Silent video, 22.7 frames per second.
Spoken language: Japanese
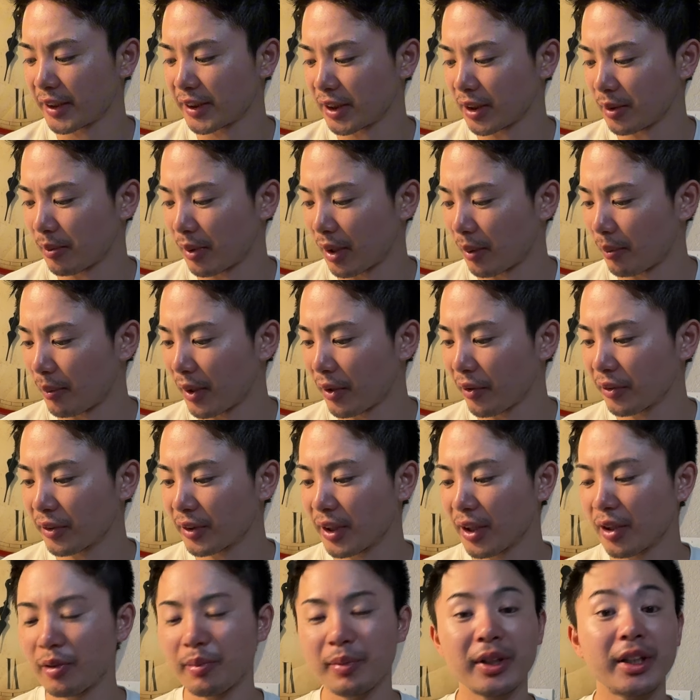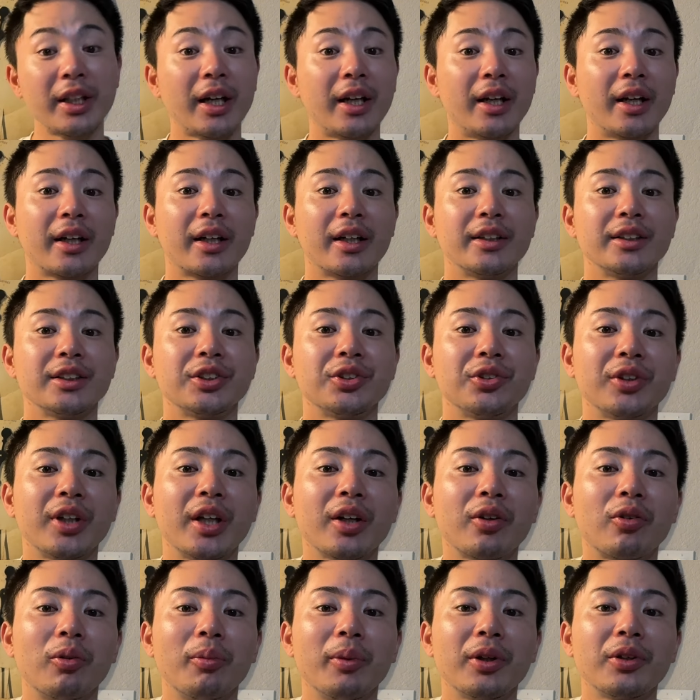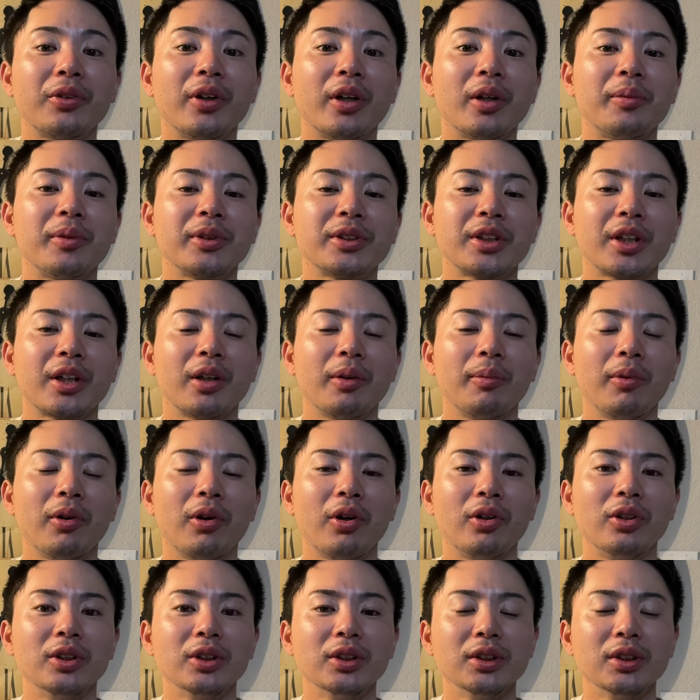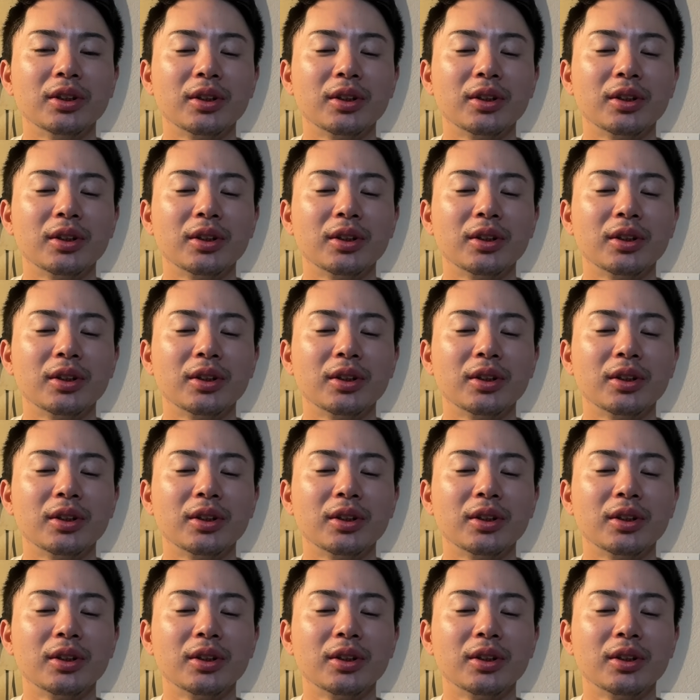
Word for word: し、まあ迷ってるみたいな感じのね、コメントありましたけども、